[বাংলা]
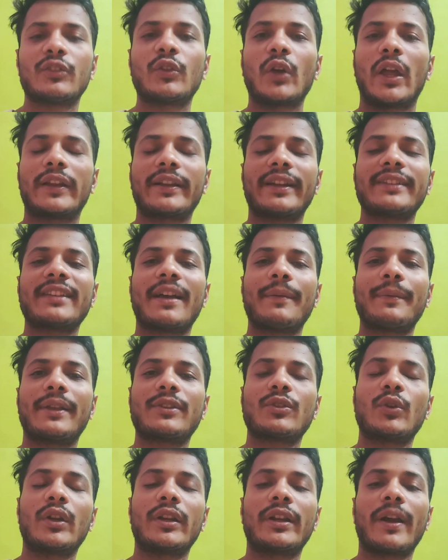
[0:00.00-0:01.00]
তো হ্যালো গাইস আমি
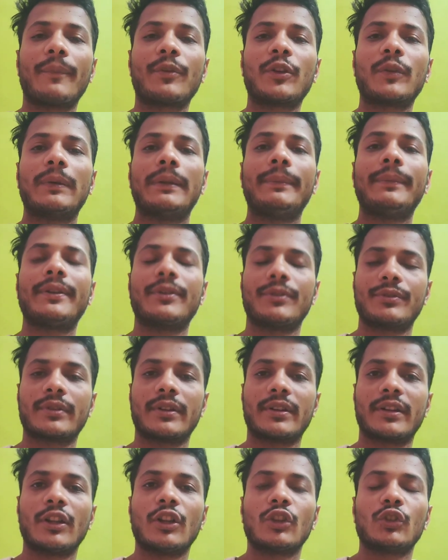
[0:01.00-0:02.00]
আজ ওয়েলকাম টু ফিল্ম ইউটিউব
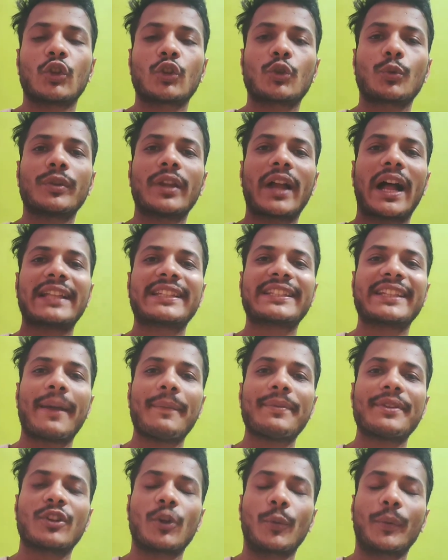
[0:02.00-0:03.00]
চ্যানেল তো সুন্দর আজকে
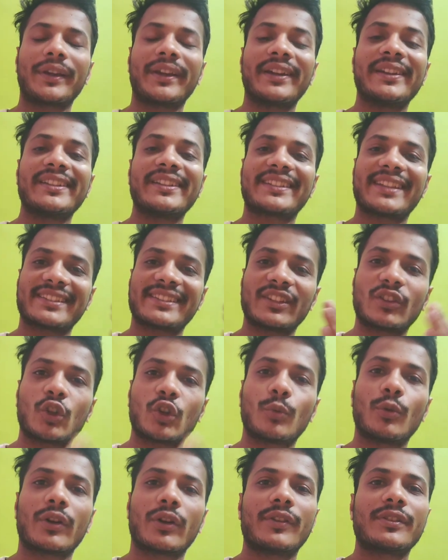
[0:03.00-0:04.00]
আমি যে টপিক নিয়ে ডিসকাশন
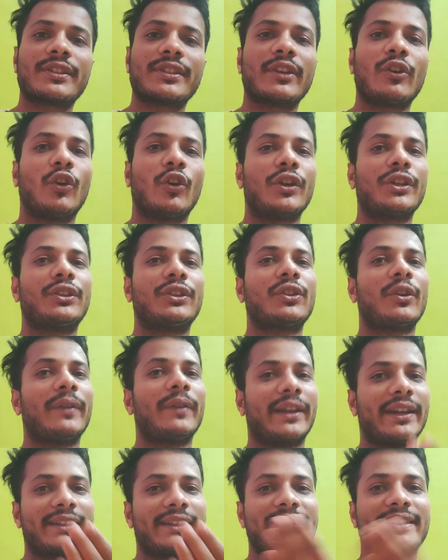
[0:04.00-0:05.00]
করবো ওটা হচ্ছে অরিত্র
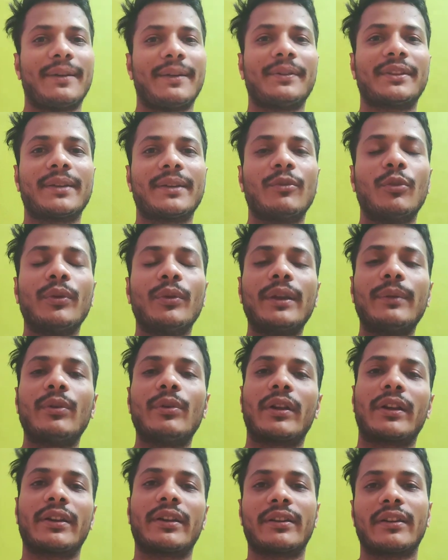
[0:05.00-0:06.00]
ব্যানার্জি আমাদের মুভি
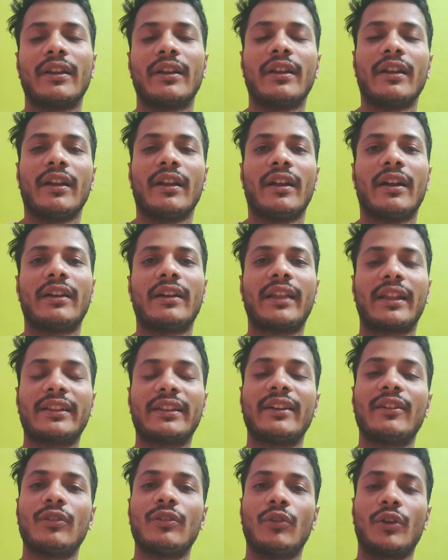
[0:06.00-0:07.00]
রিভিউরের
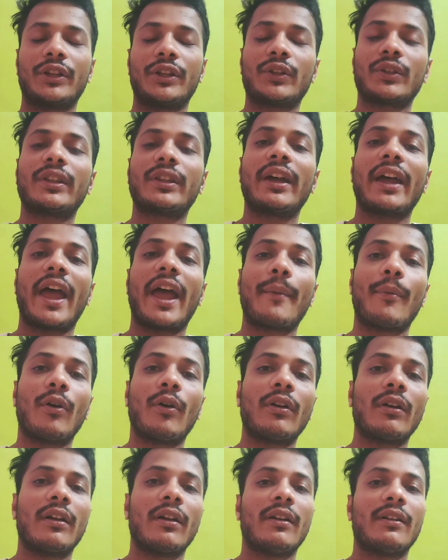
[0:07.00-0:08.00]
দাদা দা
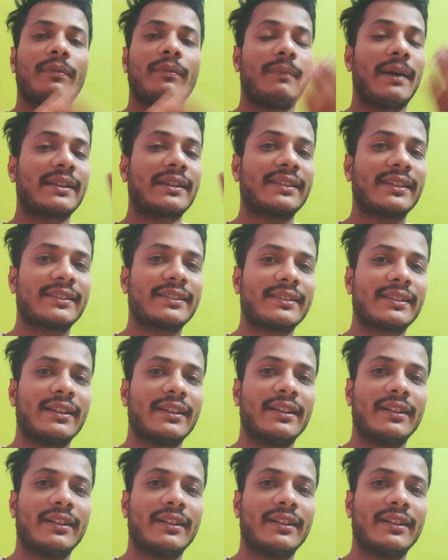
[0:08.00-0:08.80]
এবং ভাসেস